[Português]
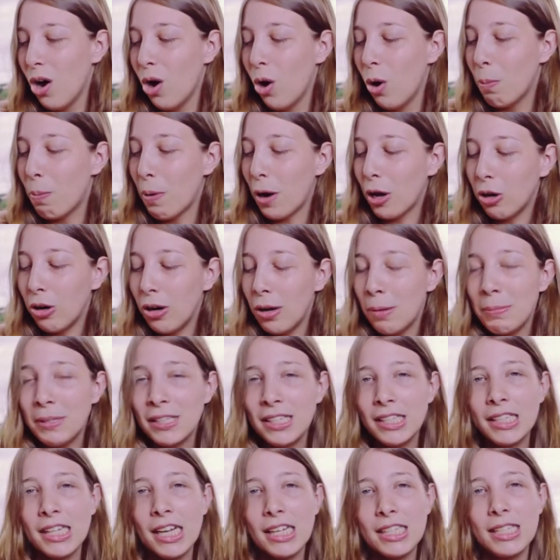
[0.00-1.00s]
O Paulo
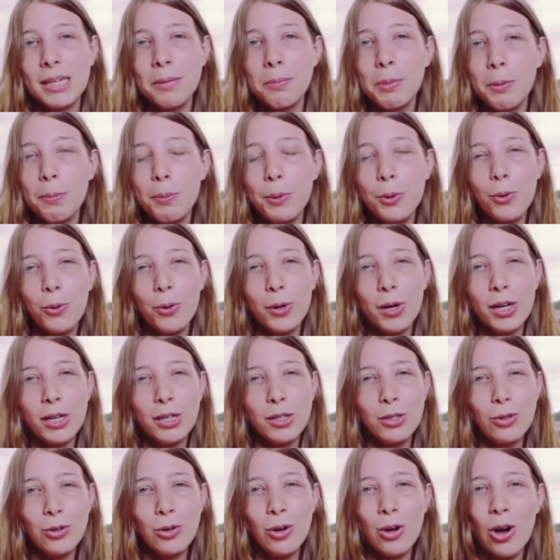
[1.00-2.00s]
Leminski está sempre
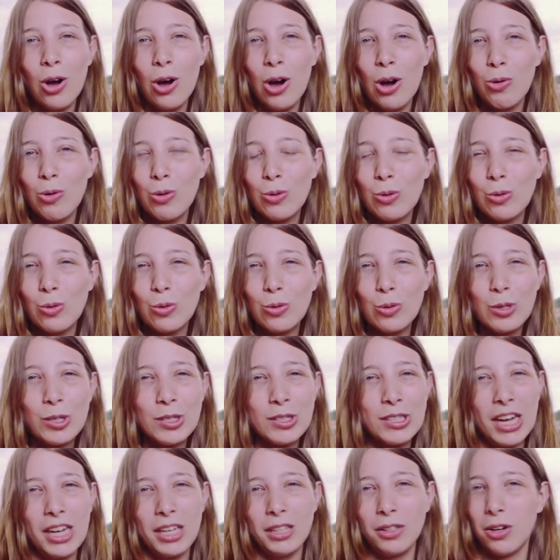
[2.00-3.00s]
procurando o
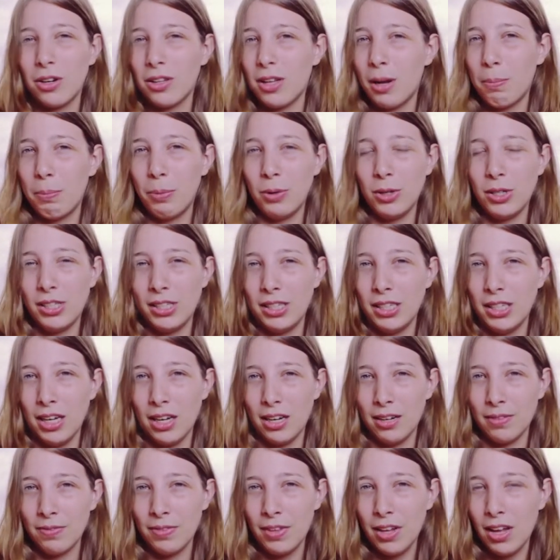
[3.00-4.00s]
centro da
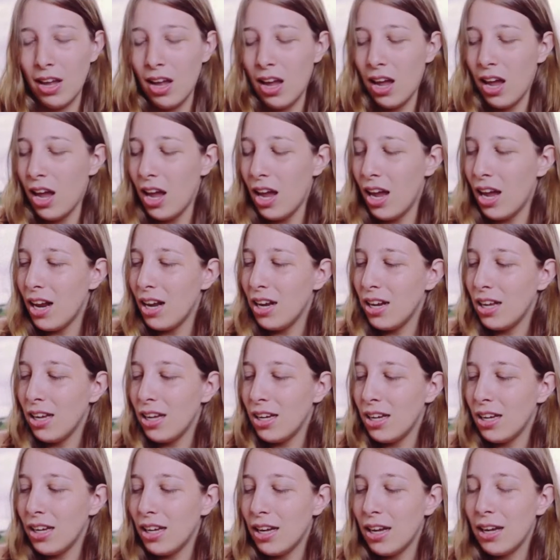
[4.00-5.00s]
poesia
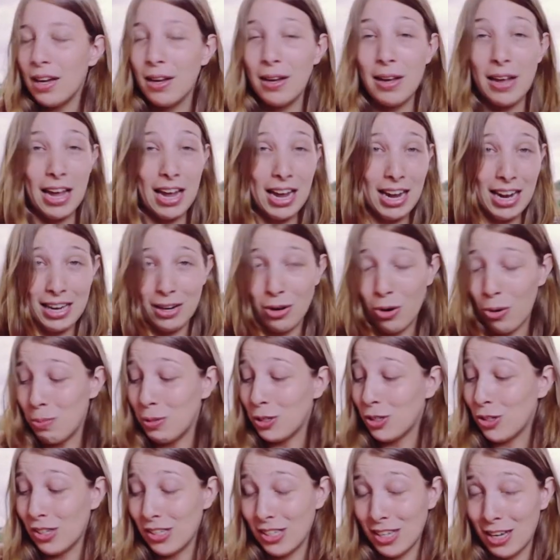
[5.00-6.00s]
ele, ele
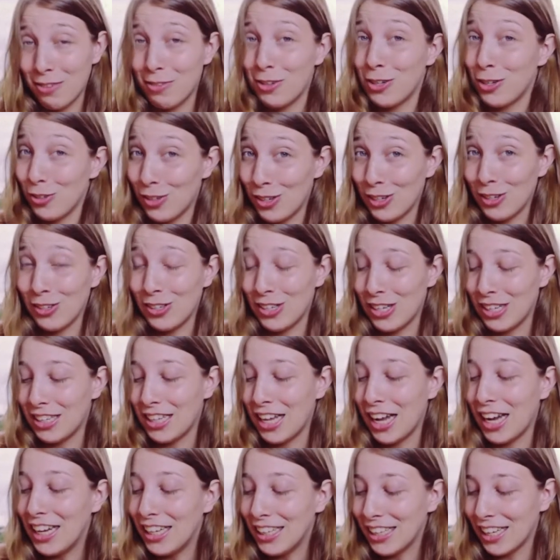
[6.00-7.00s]
começou a escrever nos anos
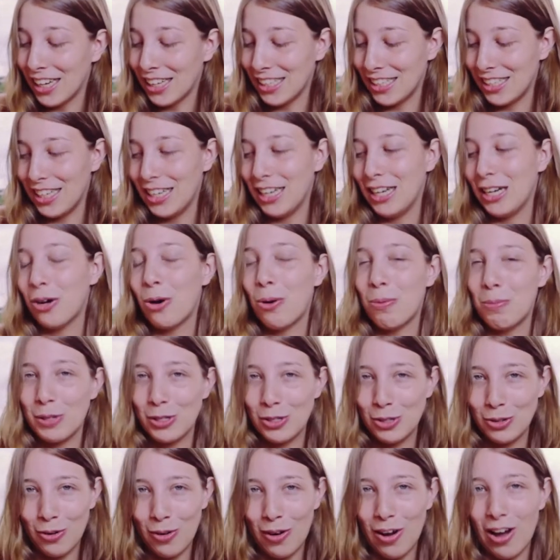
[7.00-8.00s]
70, quer dizer, ele
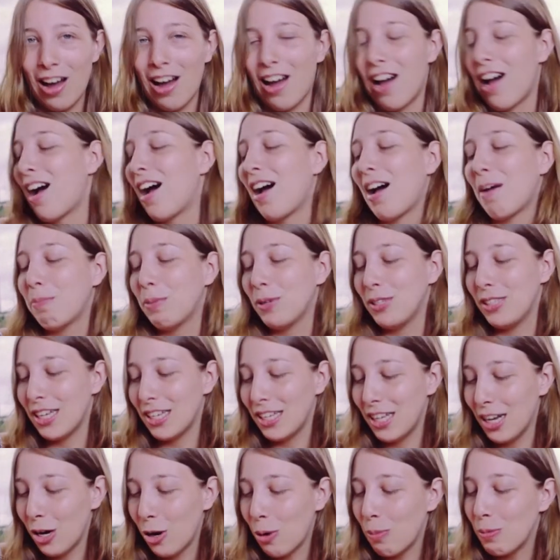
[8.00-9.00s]
começou a, a, poesia
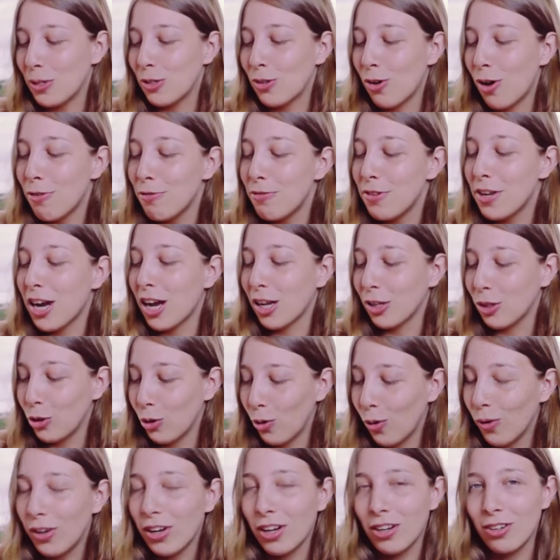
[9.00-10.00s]
dele começou a vir à
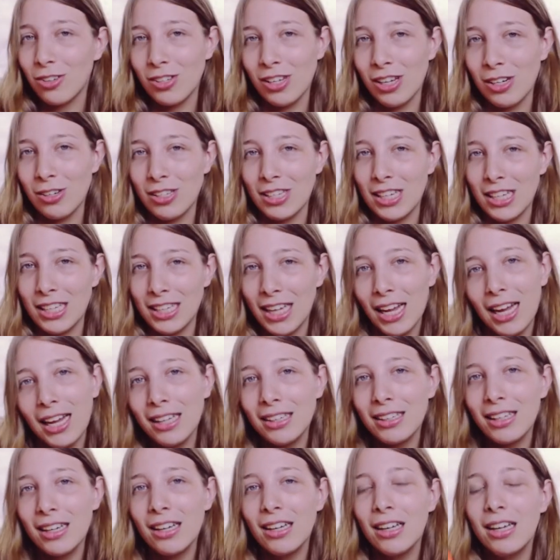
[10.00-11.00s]
tona nos anos
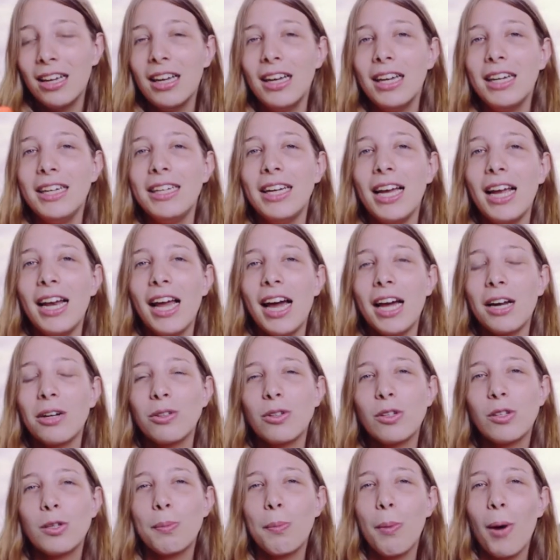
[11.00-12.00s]
70, e ele era um
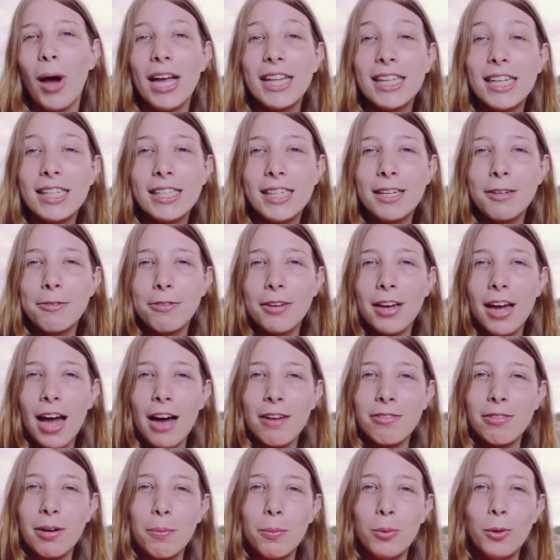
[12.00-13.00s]
dos poetas que
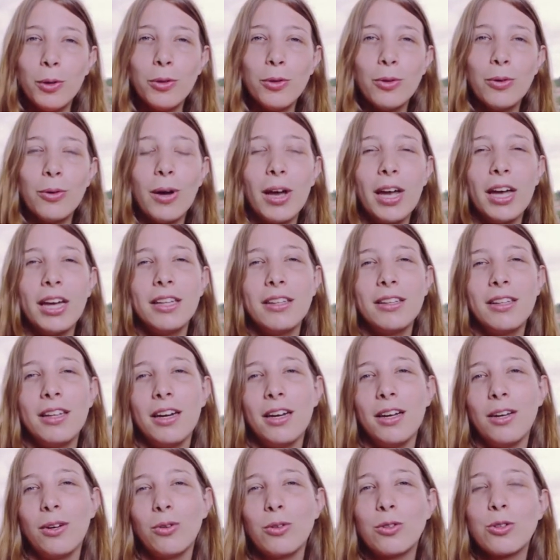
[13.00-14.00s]
ficava muito
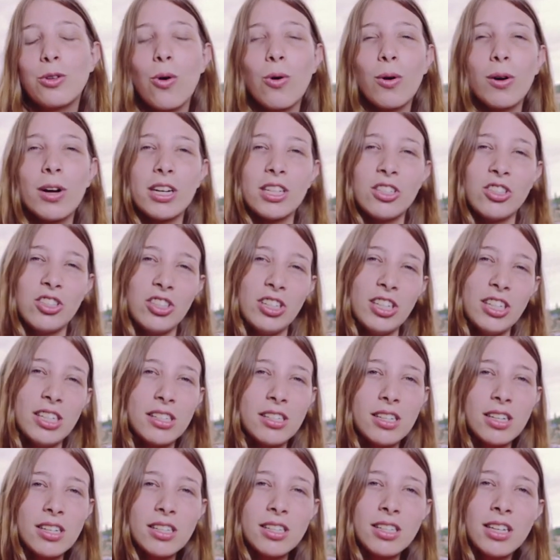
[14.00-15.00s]
entre os
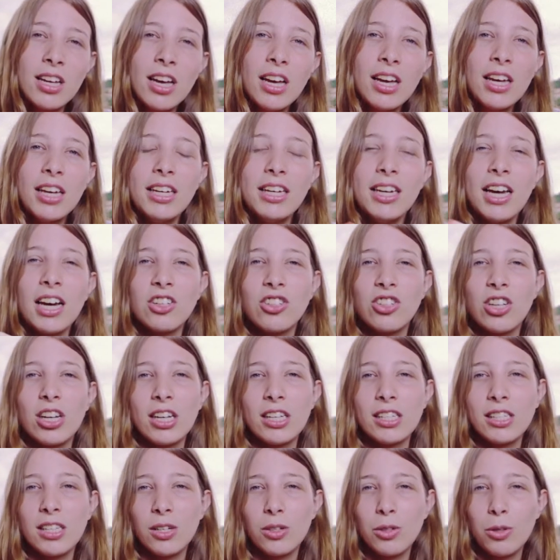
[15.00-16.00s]
concretistas e a
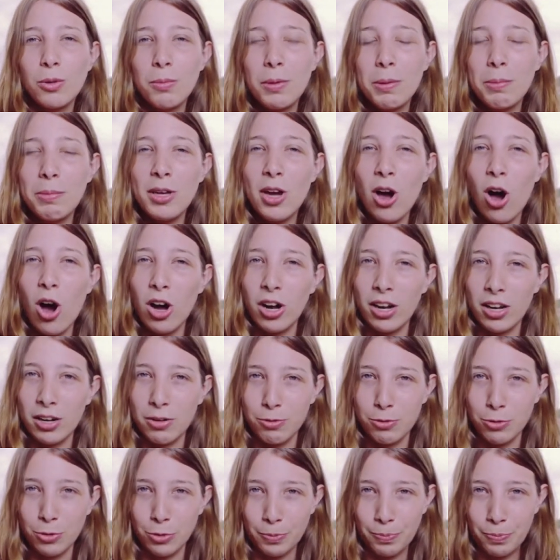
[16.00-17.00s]
geração do
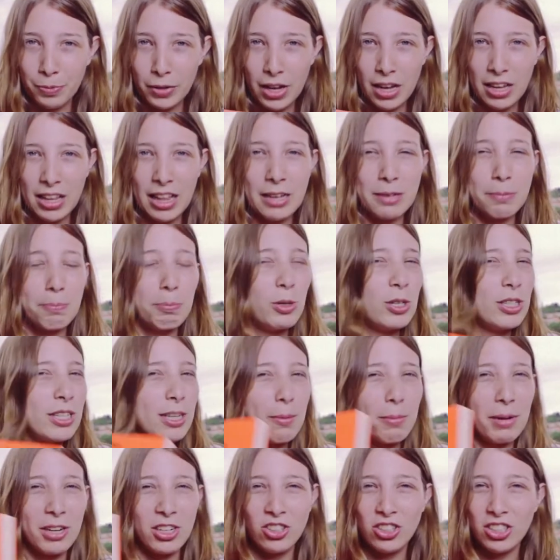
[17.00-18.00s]
mimeógrafo, a
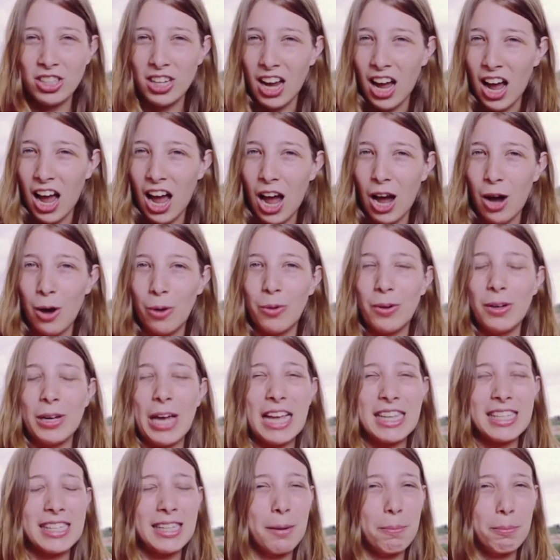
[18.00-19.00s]
poesia marginal,
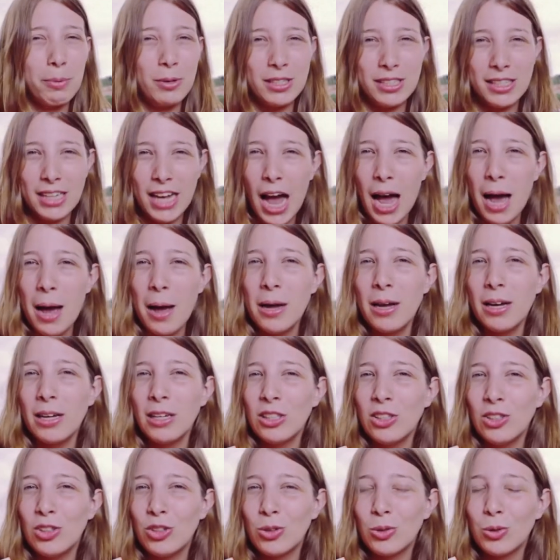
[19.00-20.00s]
essa poesia
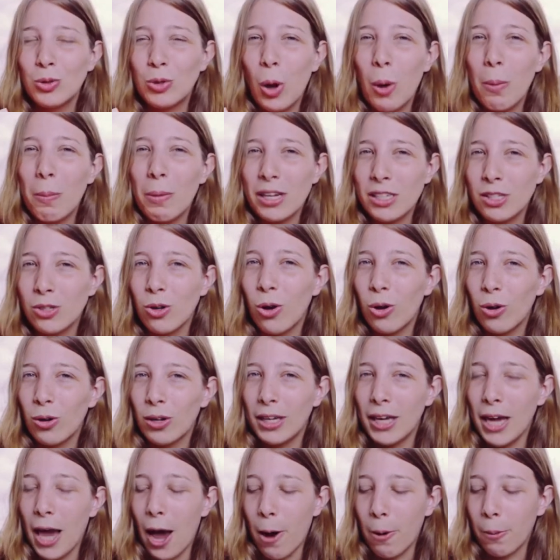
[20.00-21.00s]
de um tom mais
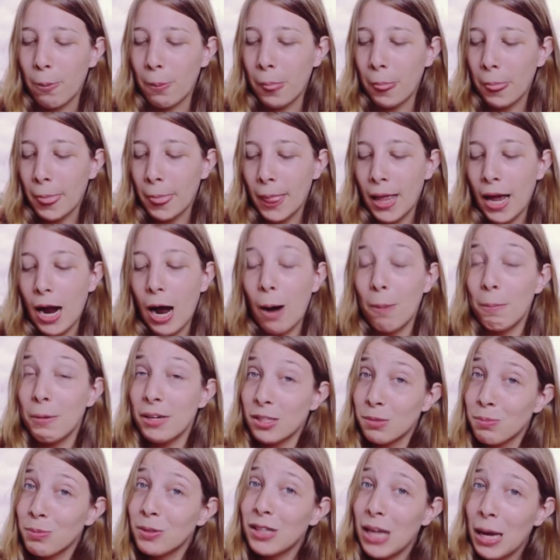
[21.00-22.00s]
coloquial. Ao
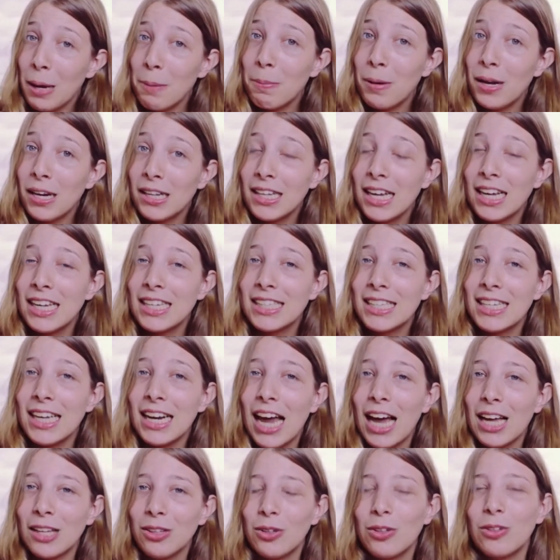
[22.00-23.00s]
mesmo tempo, ele tem esse
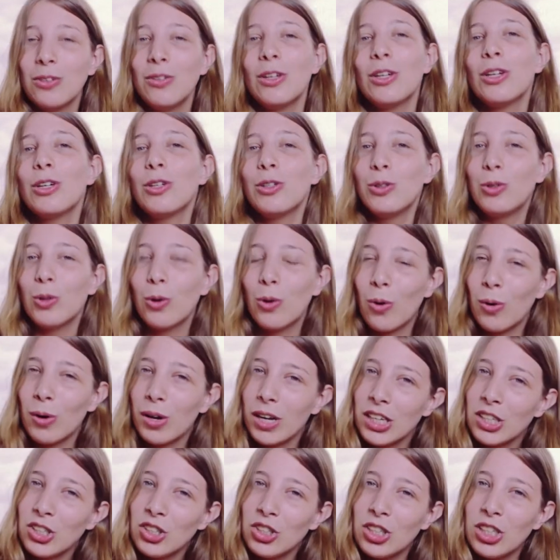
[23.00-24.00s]
lado do
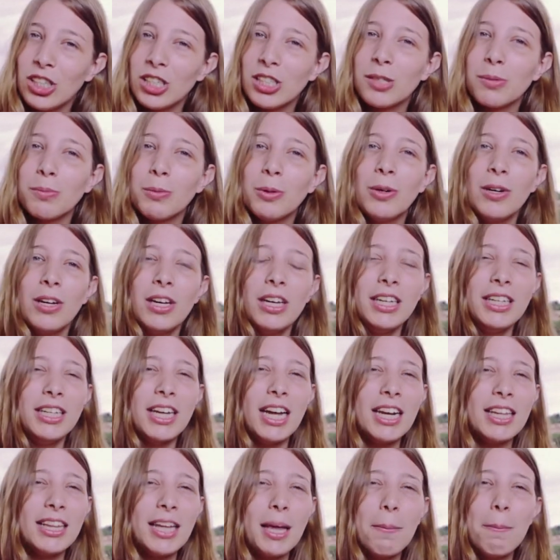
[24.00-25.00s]
concretismo e
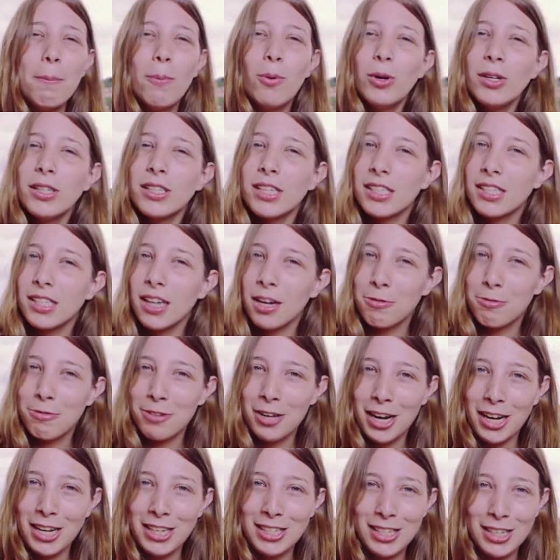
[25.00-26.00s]
ele tem muitas
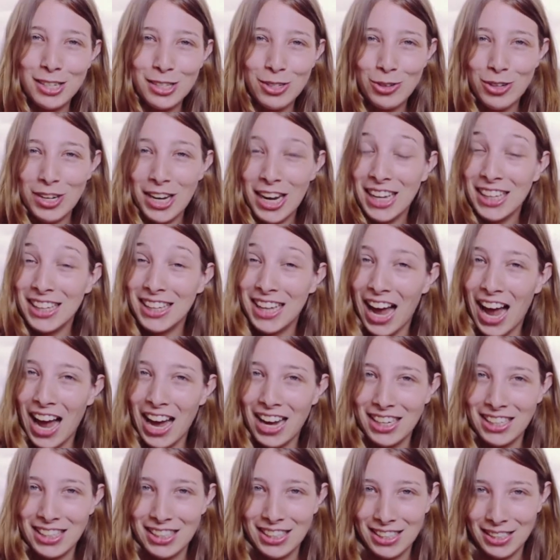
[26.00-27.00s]
referências
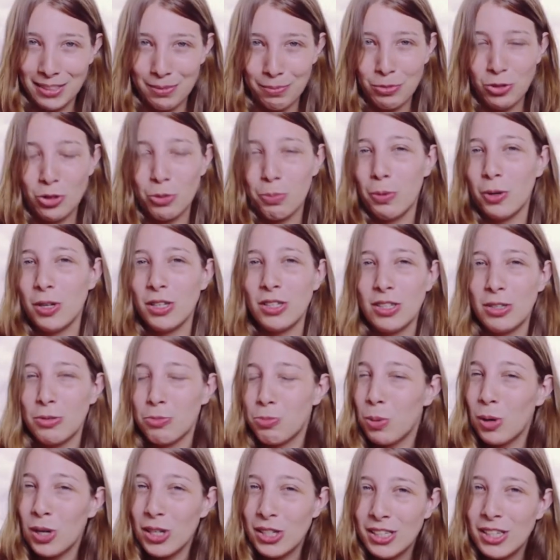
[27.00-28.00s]
orientais, de, po de
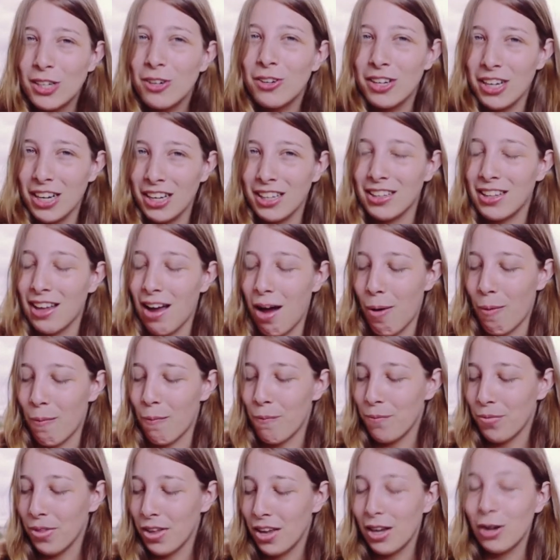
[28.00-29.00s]
poesia oriental.
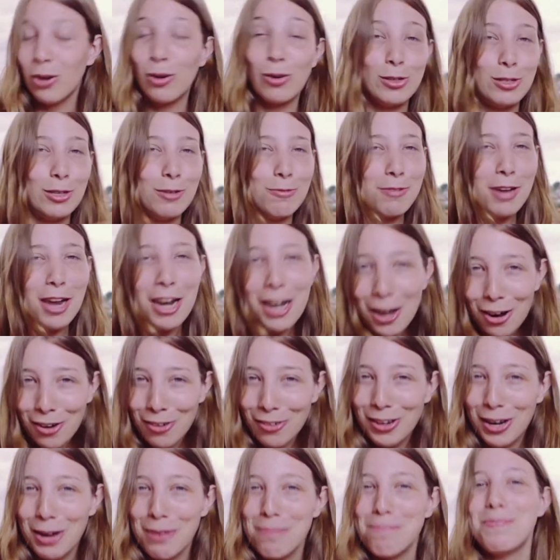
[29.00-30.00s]
Inclusive, ele é
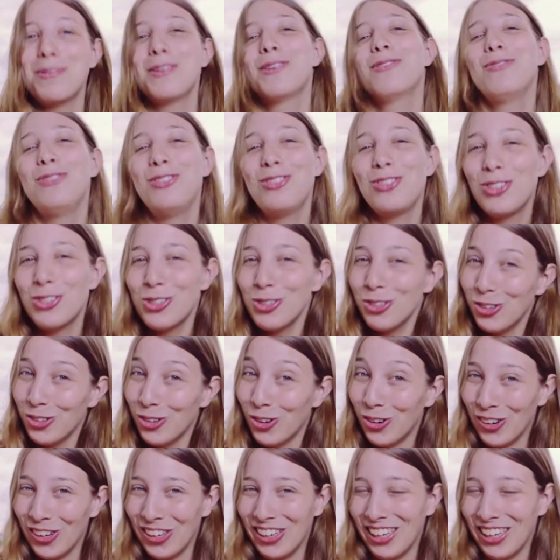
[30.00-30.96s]
um campeão de judô.